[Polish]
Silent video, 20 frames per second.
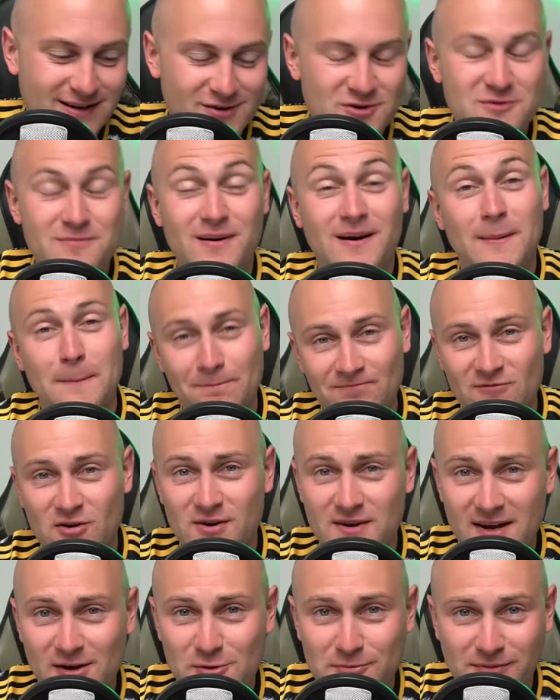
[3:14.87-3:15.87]
Jakuba. No i
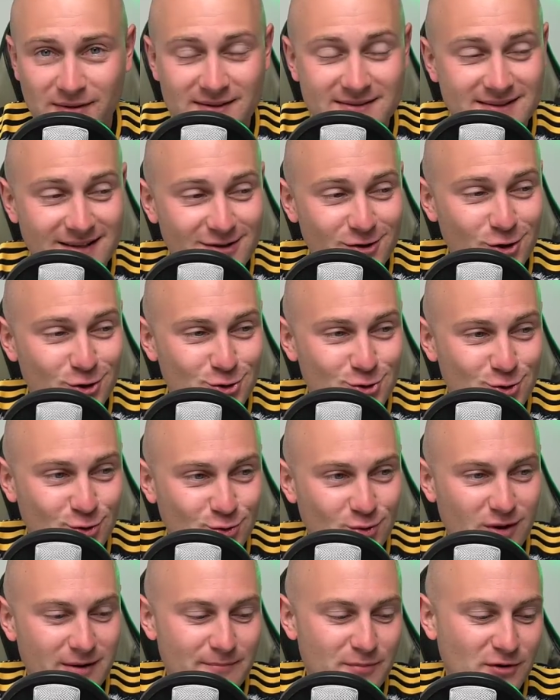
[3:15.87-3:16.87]
Jakub to jest ten gościu,
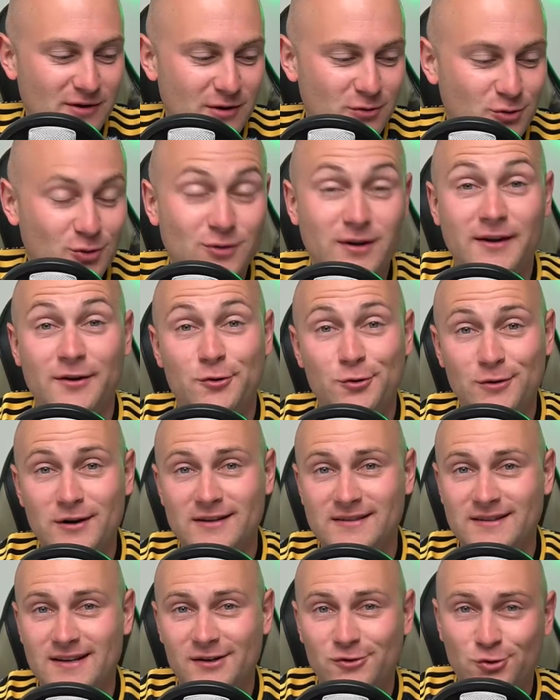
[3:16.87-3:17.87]
który podał tutaj u
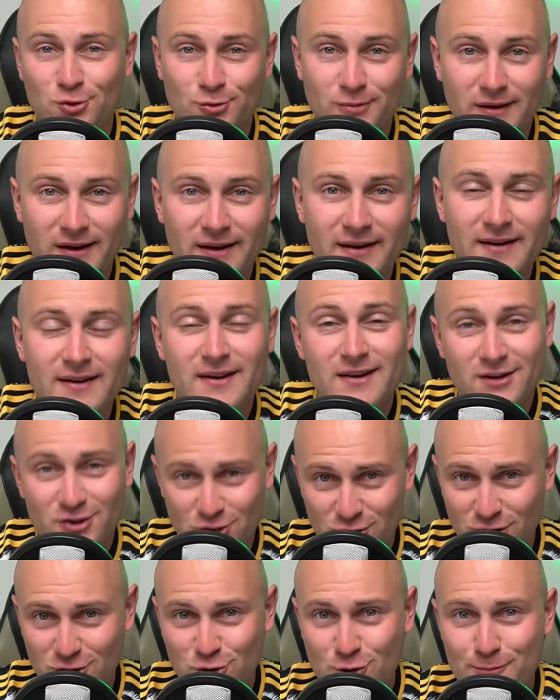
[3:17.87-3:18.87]
nas na YouTubie
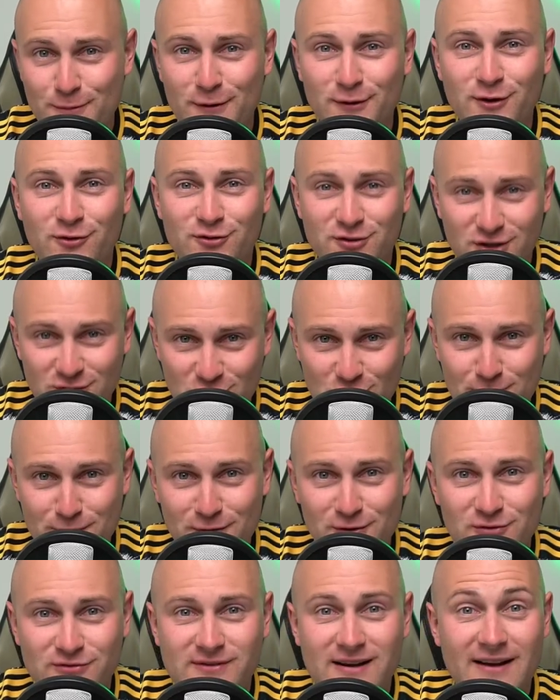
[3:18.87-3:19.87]
6 kuponów, 6
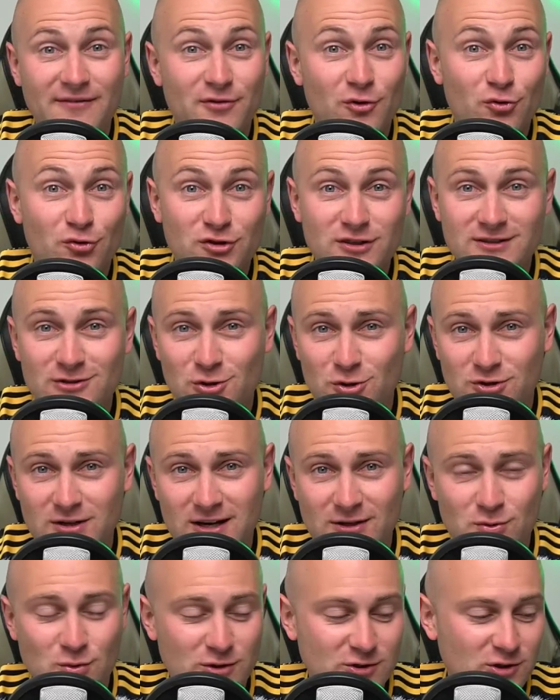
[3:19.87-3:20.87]
kuponów trafił, wszystko
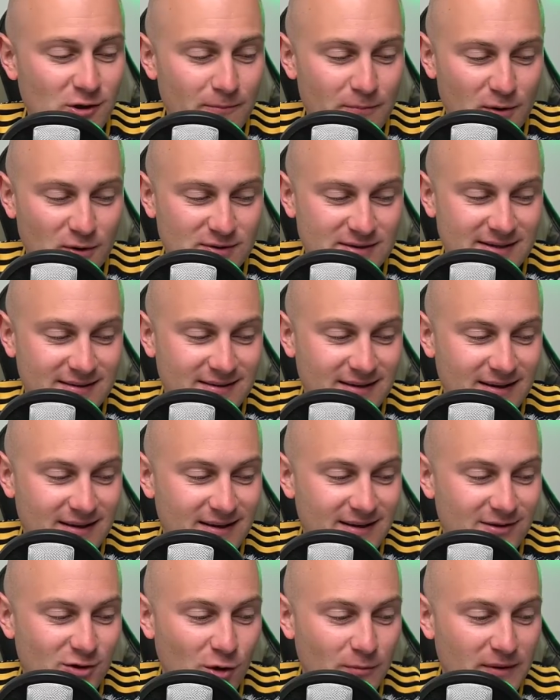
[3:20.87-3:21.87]
siadło, 100%
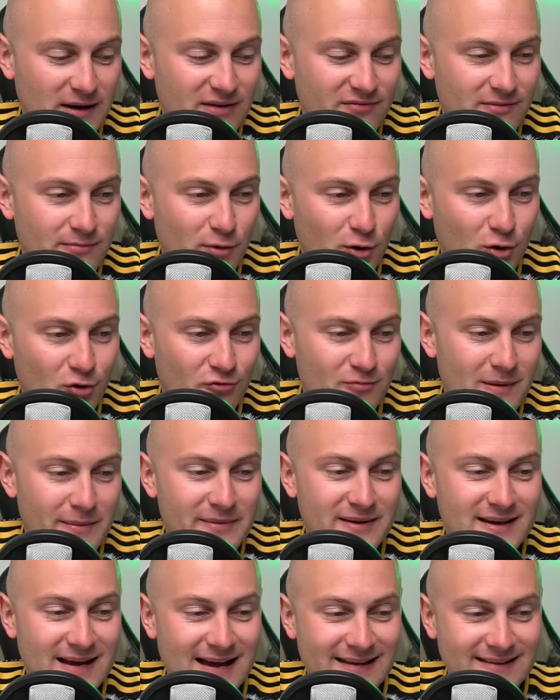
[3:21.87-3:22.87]
e, dobrych wyborów
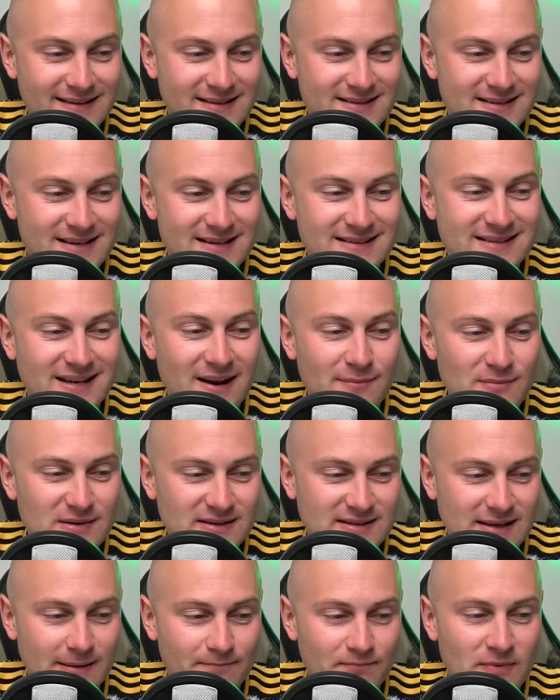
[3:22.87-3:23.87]
mamy Kadyks z
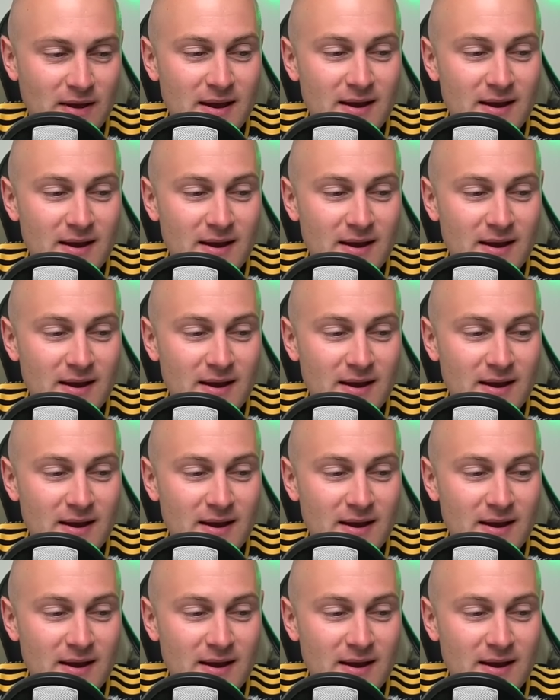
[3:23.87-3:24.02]
remisem.